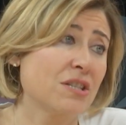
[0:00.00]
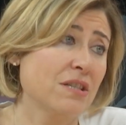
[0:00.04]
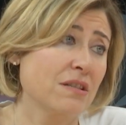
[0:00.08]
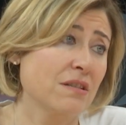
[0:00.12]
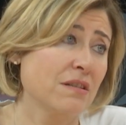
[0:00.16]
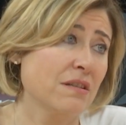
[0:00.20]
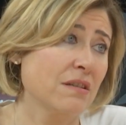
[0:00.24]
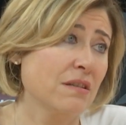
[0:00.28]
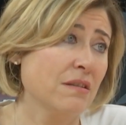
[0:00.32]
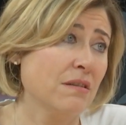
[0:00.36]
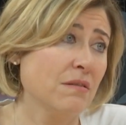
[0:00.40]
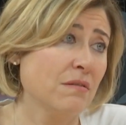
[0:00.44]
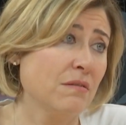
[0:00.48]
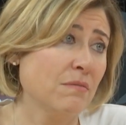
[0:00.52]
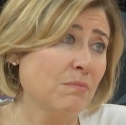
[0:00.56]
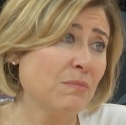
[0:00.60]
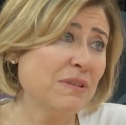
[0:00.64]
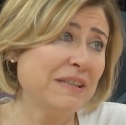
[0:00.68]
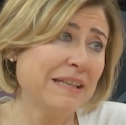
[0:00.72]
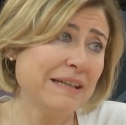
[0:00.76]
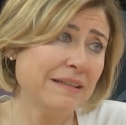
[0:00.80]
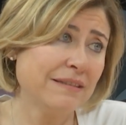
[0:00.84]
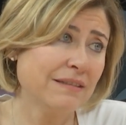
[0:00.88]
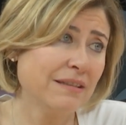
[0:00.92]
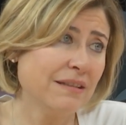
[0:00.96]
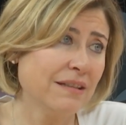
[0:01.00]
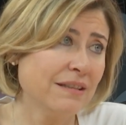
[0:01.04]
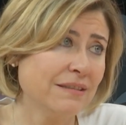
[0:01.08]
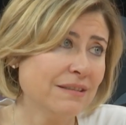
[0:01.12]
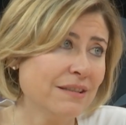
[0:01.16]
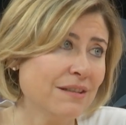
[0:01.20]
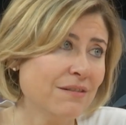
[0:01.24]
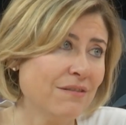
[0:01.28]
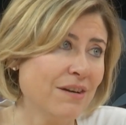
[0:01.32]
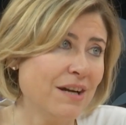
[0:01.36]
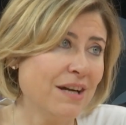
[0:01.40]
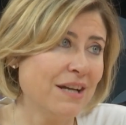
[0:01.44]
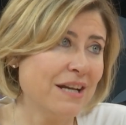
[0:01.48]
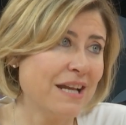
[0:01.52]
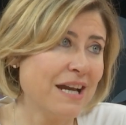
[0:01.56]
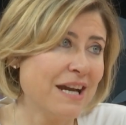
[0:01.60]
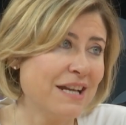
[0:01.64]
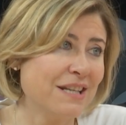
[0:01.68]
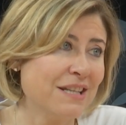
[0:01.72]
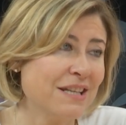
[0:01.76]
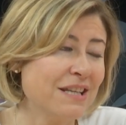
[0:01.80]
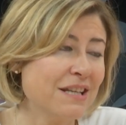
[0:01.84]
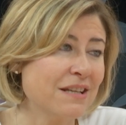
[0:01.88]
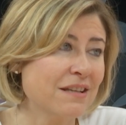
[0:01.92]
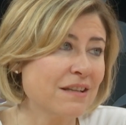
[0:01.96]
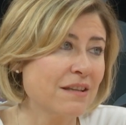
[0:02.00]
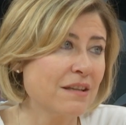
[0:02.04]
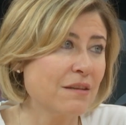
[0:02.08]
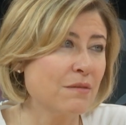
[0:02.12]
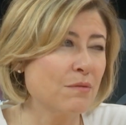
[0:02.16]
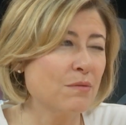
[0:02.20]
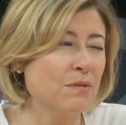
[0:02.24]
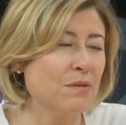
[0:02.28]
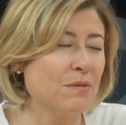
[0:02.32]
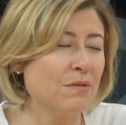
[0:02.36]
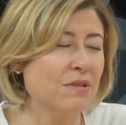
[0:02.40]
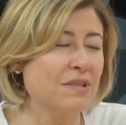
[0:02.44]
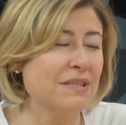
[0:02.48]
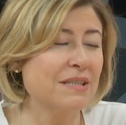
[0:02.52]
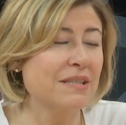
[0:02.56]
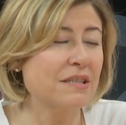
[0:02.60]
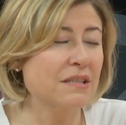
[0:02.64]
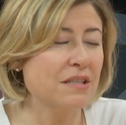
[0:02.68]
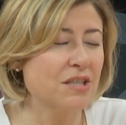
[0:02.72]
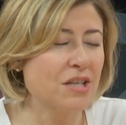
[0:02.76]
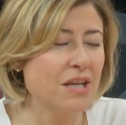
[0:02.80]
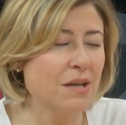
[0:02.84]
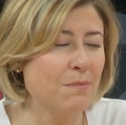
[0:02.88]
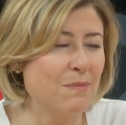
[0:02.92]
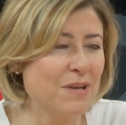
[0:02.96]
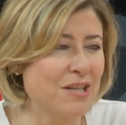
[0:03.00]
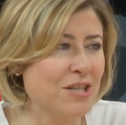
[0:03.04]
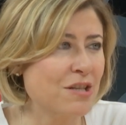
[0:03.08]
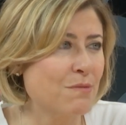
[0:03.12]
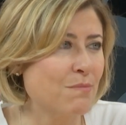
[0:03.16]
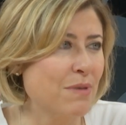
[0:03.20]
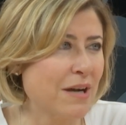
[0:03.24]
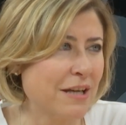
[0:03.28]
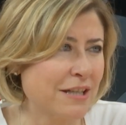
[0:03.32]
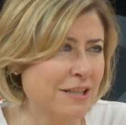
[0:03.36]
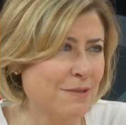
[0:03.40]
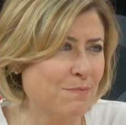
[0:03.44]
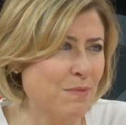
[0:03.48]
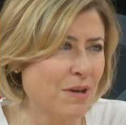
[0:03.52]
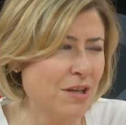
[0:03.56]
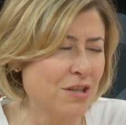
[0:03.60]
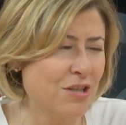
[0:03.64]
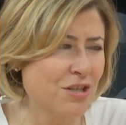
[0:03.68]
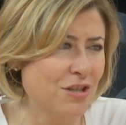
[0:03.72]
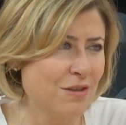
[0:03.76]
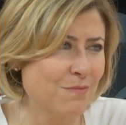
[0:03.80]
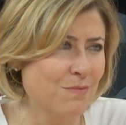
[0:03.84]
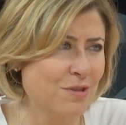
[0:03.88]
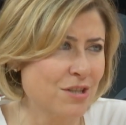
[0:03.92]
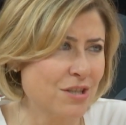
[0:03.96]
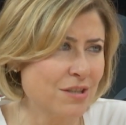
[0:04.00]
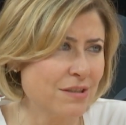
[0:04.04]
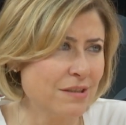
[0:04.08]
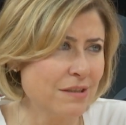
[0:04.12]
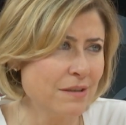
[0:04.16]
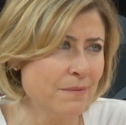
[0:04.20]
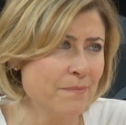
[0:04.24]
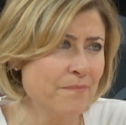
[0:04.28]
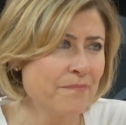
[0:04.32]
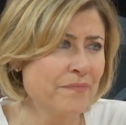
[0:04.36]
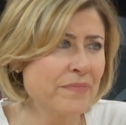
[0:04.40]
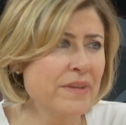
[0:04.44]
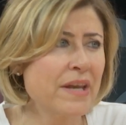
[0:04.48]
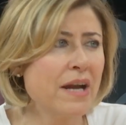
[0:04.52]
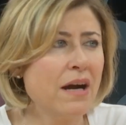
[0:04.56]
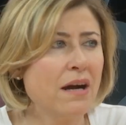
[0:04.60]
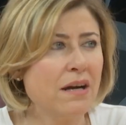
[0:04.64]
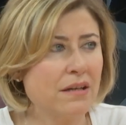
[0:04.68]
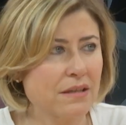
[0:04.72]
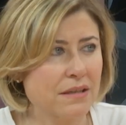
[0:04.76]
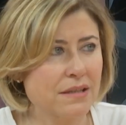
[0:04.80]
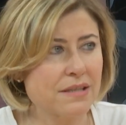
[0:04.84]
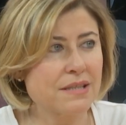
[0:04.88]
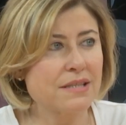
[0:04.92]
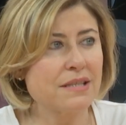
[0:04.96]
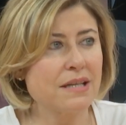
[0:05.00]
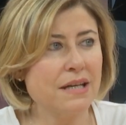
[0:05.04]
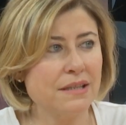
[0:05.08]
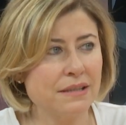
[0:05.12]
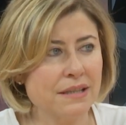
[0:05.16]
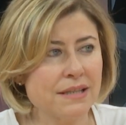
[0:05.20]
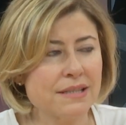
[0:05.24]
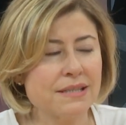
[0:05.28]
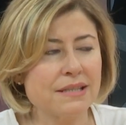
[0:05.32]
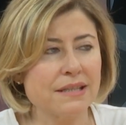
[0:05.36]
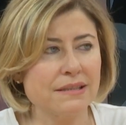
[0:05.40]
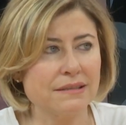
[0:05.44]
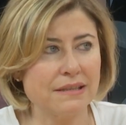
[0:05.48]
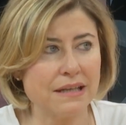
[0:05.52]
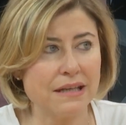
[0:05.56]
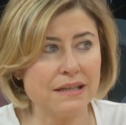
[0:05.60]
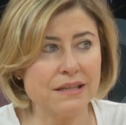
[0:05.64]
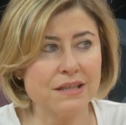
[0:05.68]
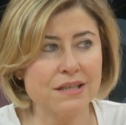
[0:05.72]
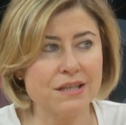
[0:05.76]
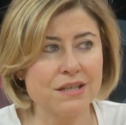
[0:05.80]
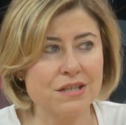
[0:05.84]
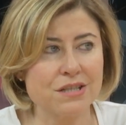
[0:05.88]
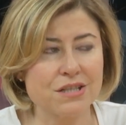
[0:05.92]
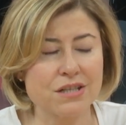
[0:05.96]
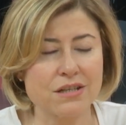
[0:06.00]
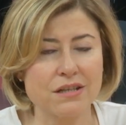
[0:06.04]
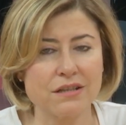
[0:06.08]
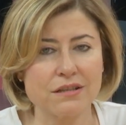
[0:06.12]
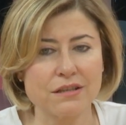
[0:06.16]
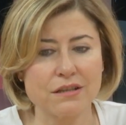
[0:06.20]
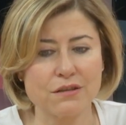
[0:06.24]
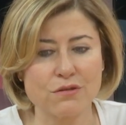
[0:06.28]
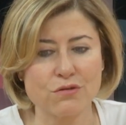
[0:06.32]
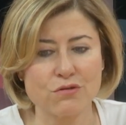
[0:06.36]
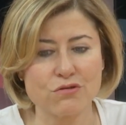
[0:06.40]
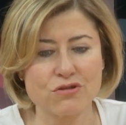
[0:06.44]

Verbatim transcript: tabii ki. Bir tek TRT var yani. ilk e, e, şey Magic Box başlamıştı. Evet. Arkasından Star. da Satel ikinci kanal